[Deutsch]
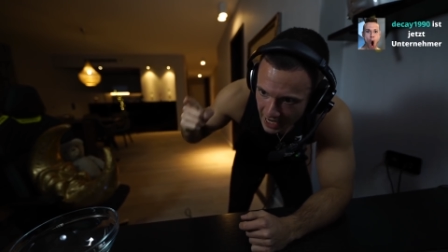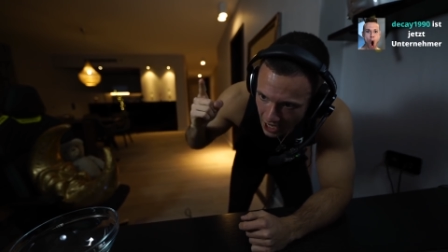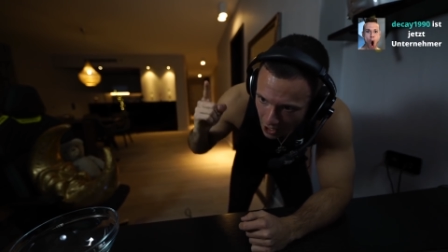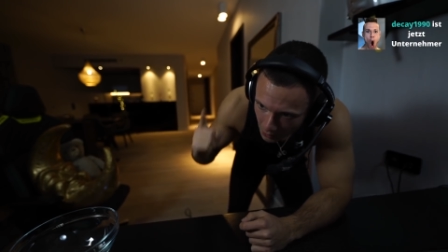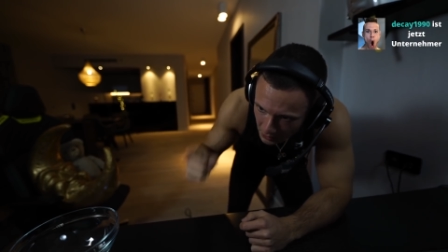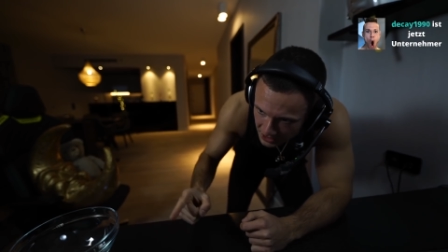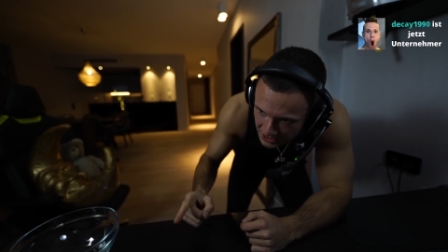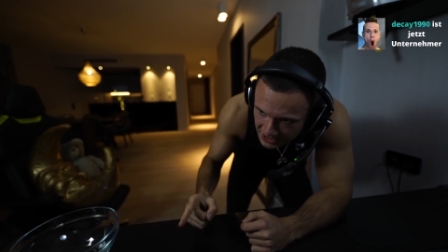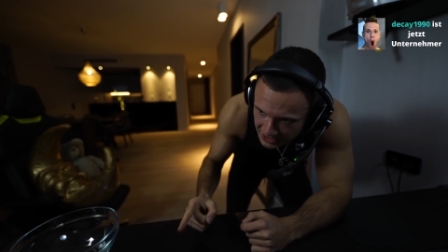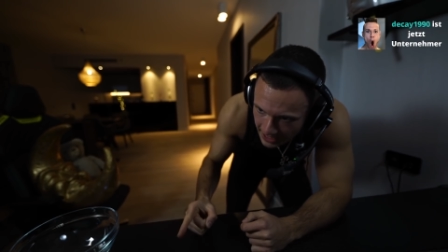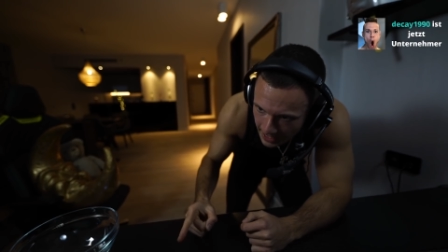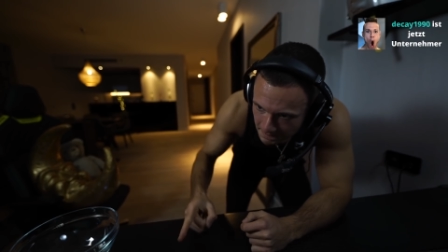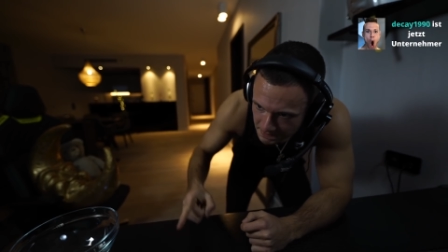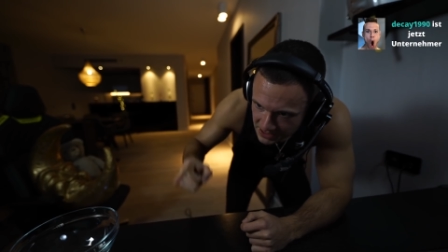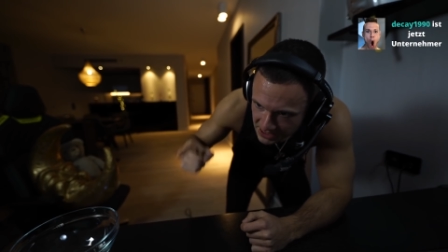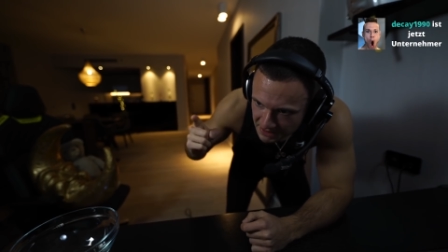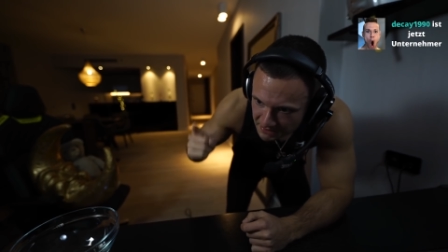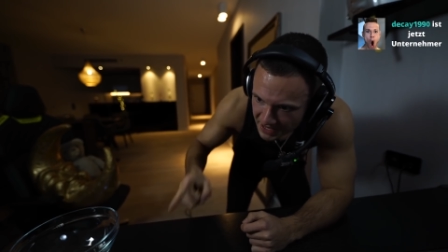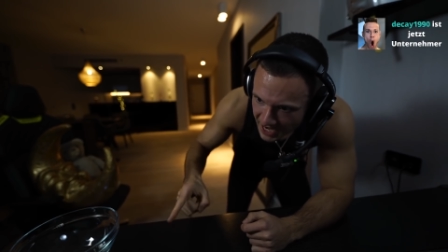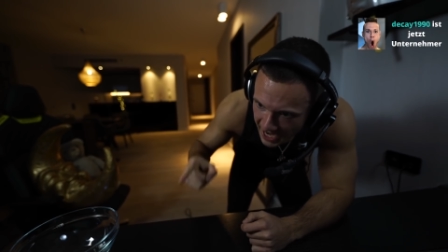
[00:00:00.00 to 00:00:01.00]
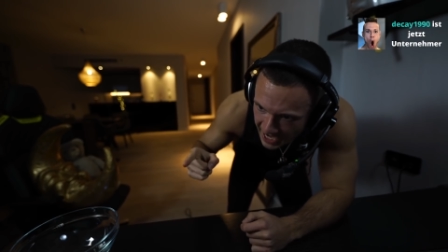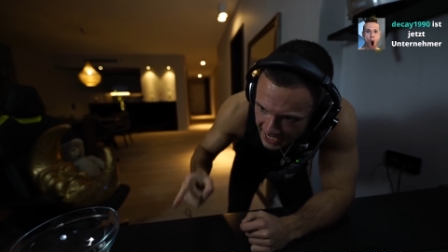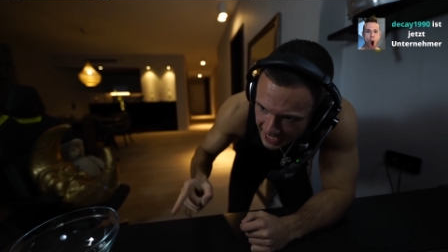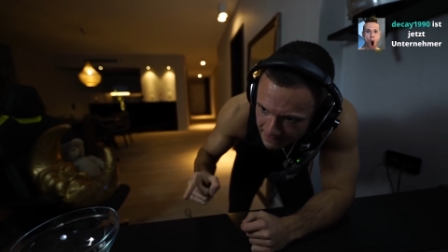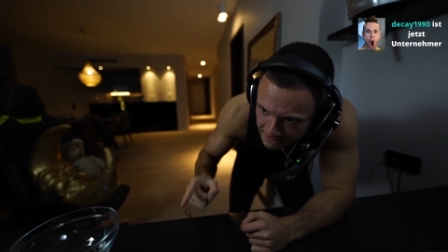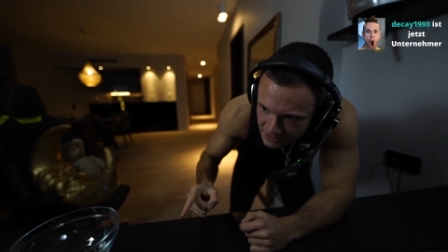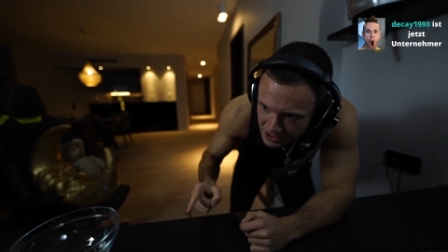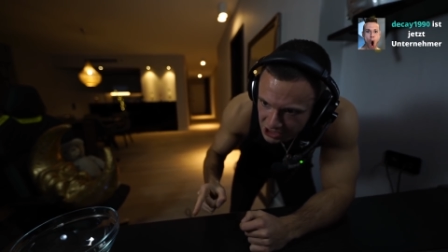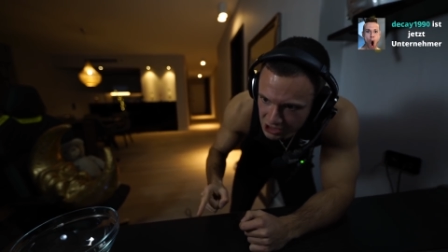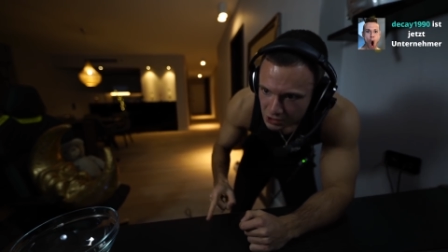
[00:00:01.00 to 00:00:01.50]
und ich gebe sie mir
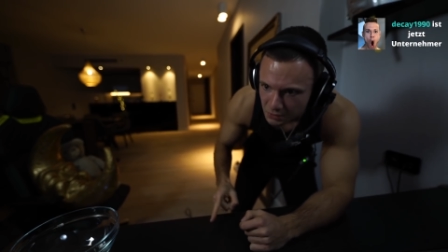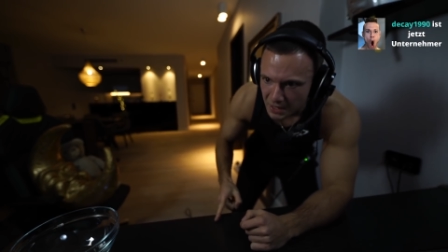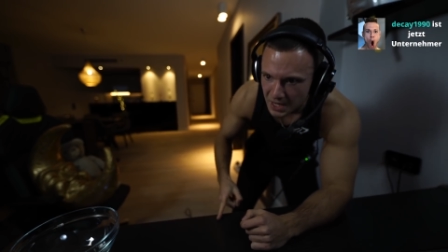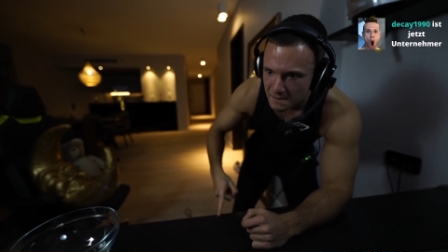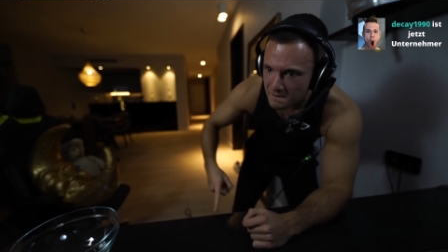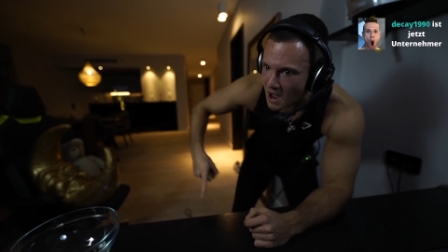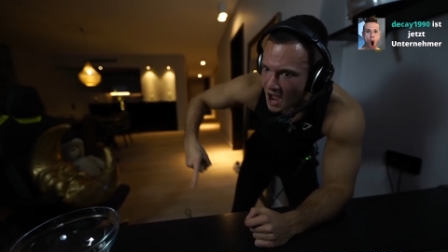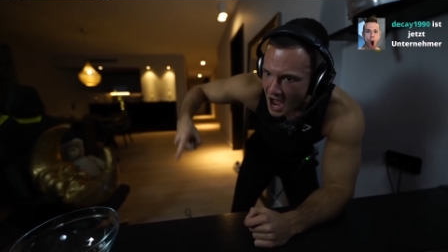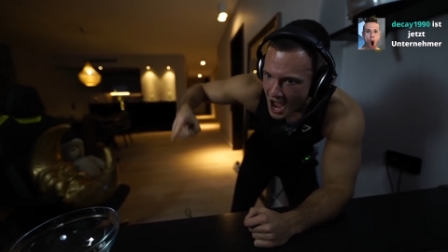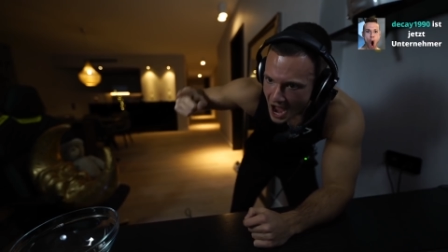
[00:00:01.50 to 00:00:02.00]
im Stream,